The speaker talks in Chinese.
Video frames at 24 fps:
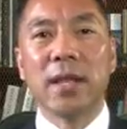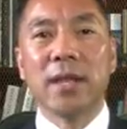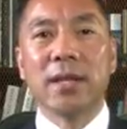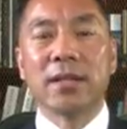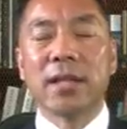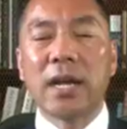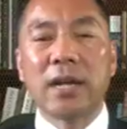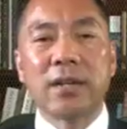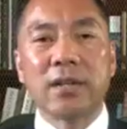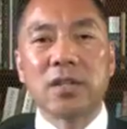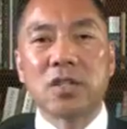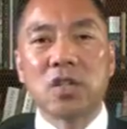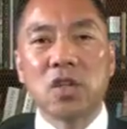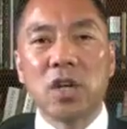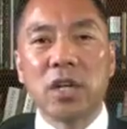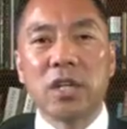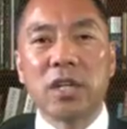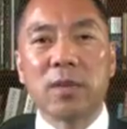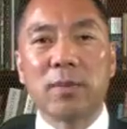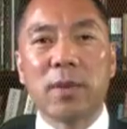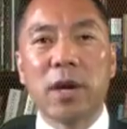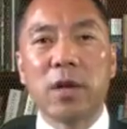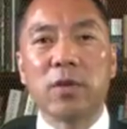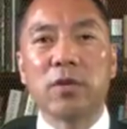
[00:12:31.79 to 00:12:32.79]
但是这
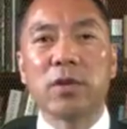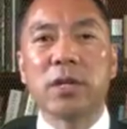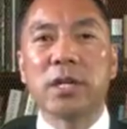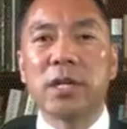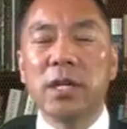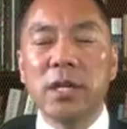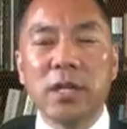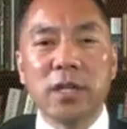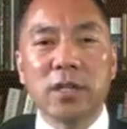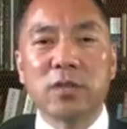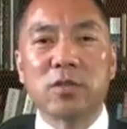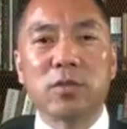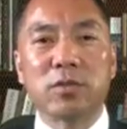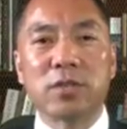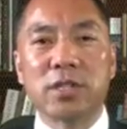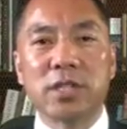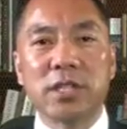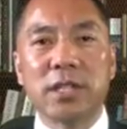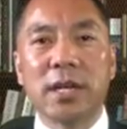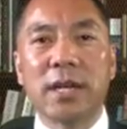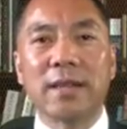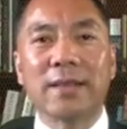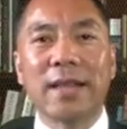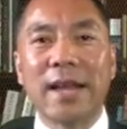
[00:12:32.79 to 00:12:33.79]
里面有各种
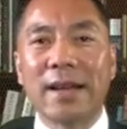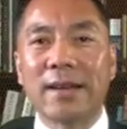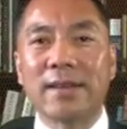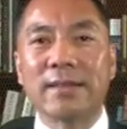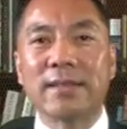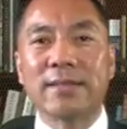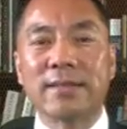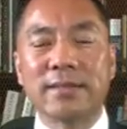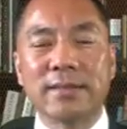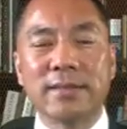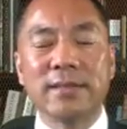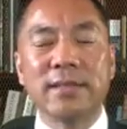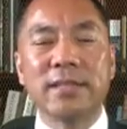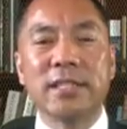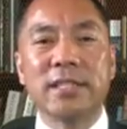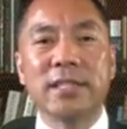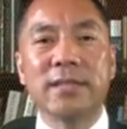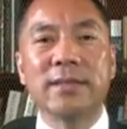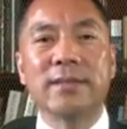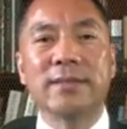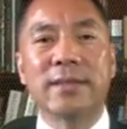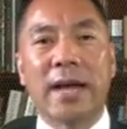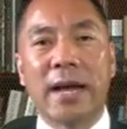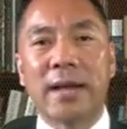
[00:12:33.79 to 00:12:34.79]
这样那样的私
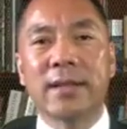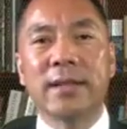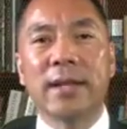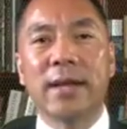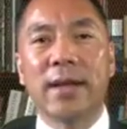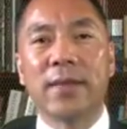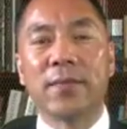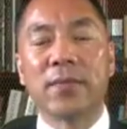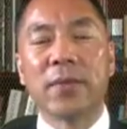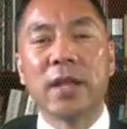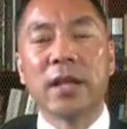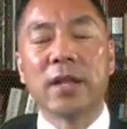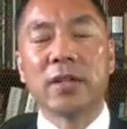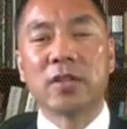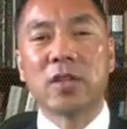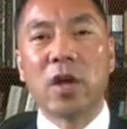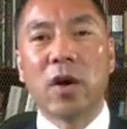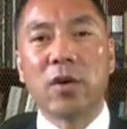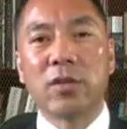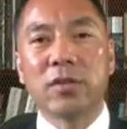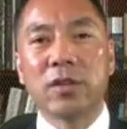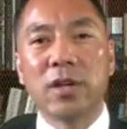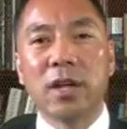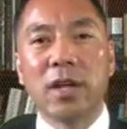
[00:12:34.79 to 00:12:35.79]
心杂念，
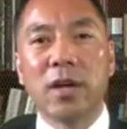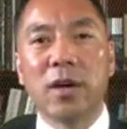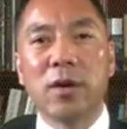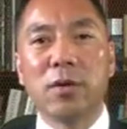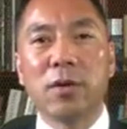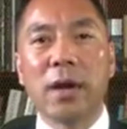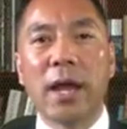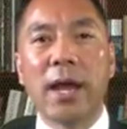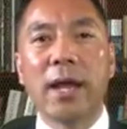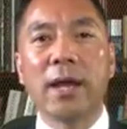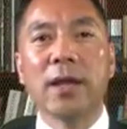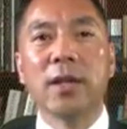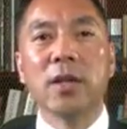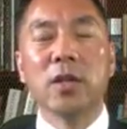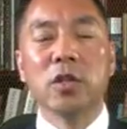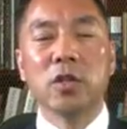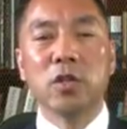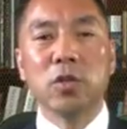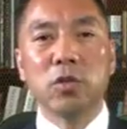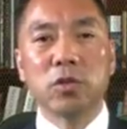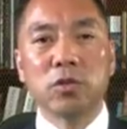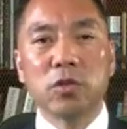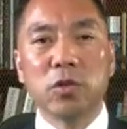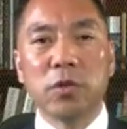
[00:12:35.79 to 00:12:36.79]
导致了后来
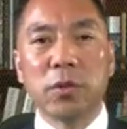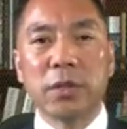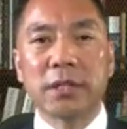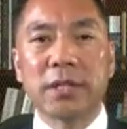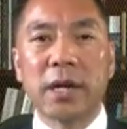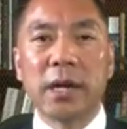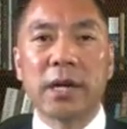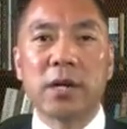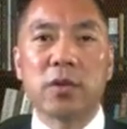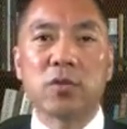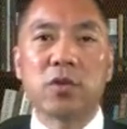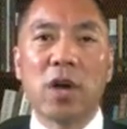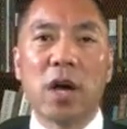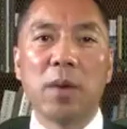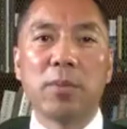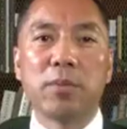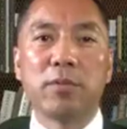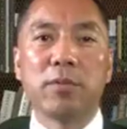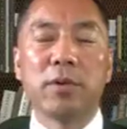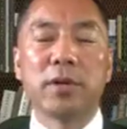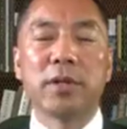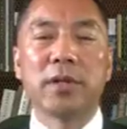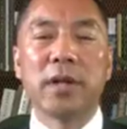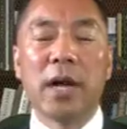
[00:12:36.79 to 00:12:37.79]
又对我家人抓
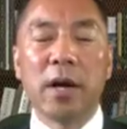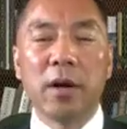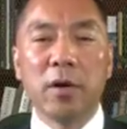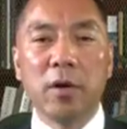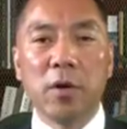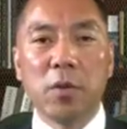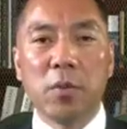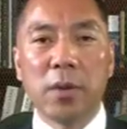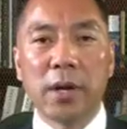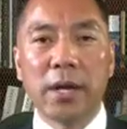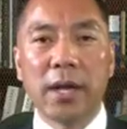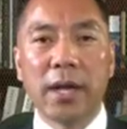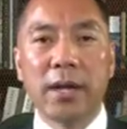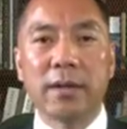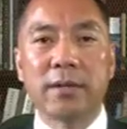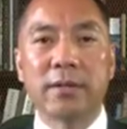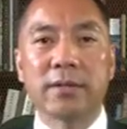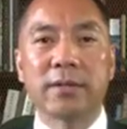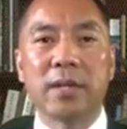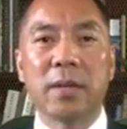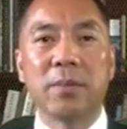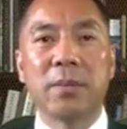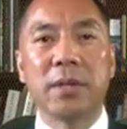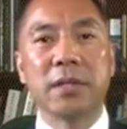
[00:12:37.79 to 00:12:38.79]
捕，然后我开
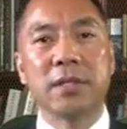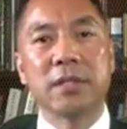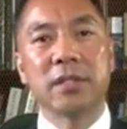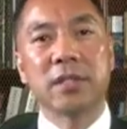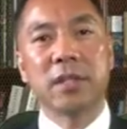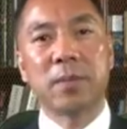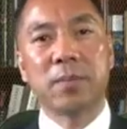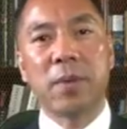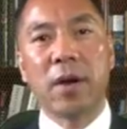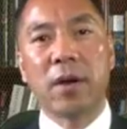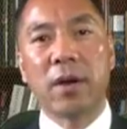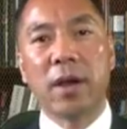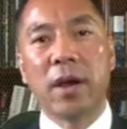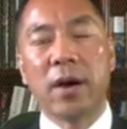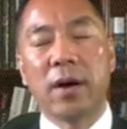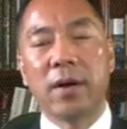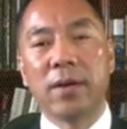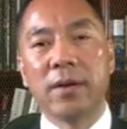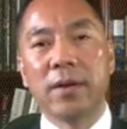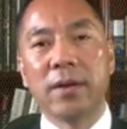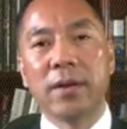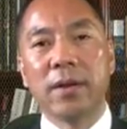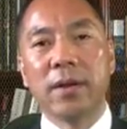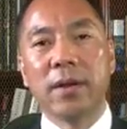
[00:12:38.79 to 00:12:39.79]
始在明镜的爆料，
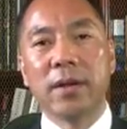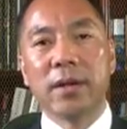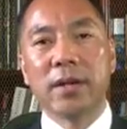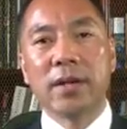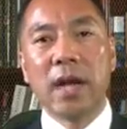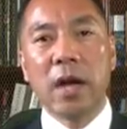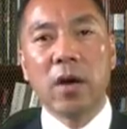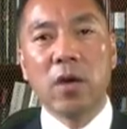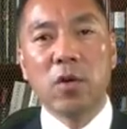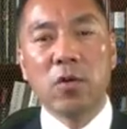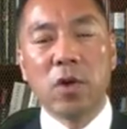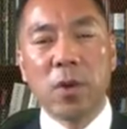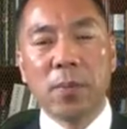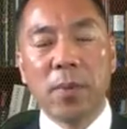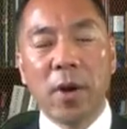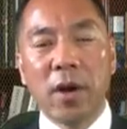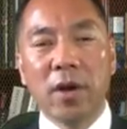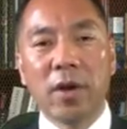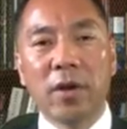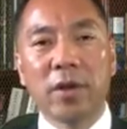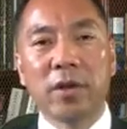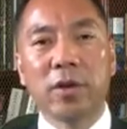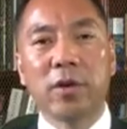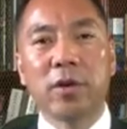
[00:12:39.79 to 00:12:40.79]
然后我爆
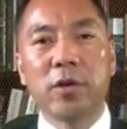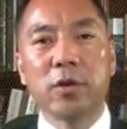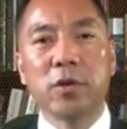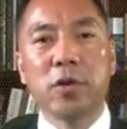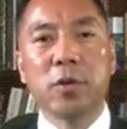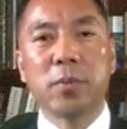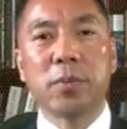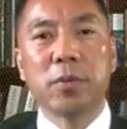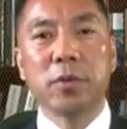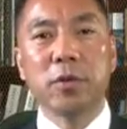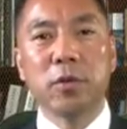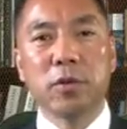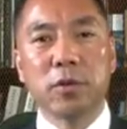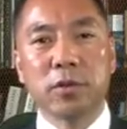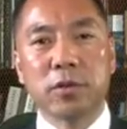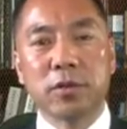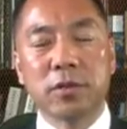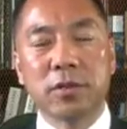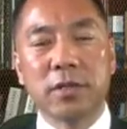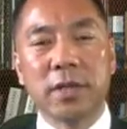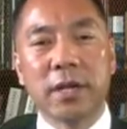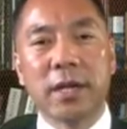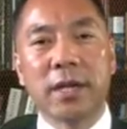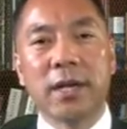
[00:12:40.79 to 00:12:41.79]
料以后，又又
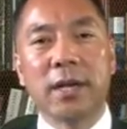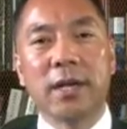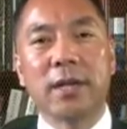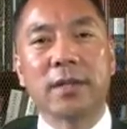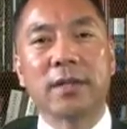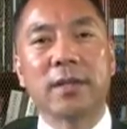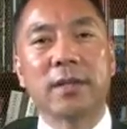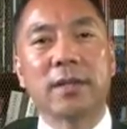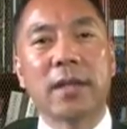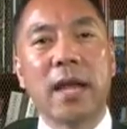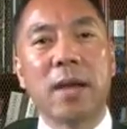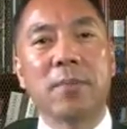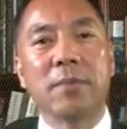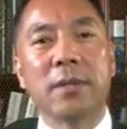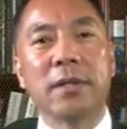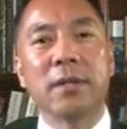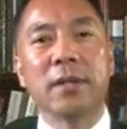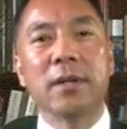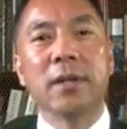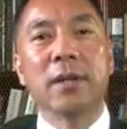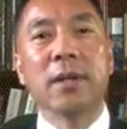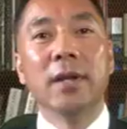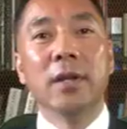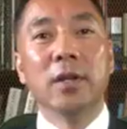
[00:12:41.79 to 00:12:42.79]
这个他
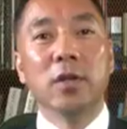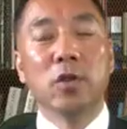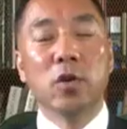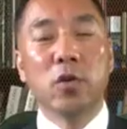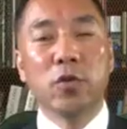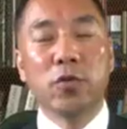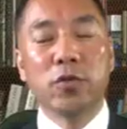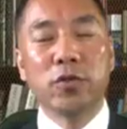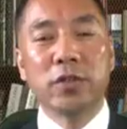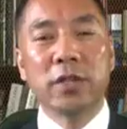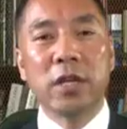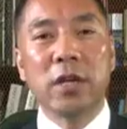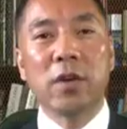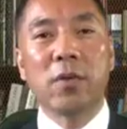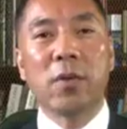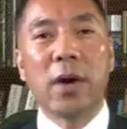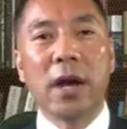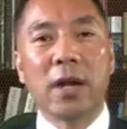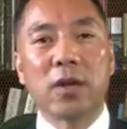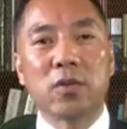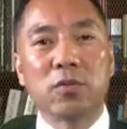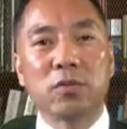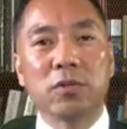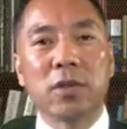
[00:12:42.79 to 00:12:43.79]
们由傅振
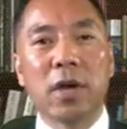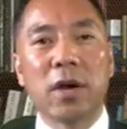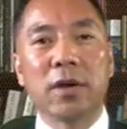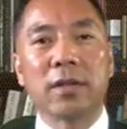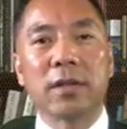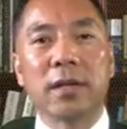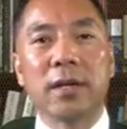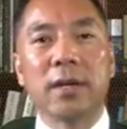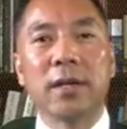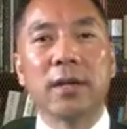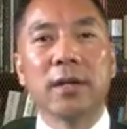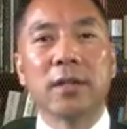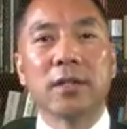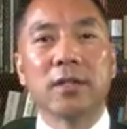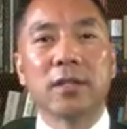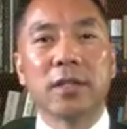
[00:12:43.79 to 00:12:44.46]
华主导的。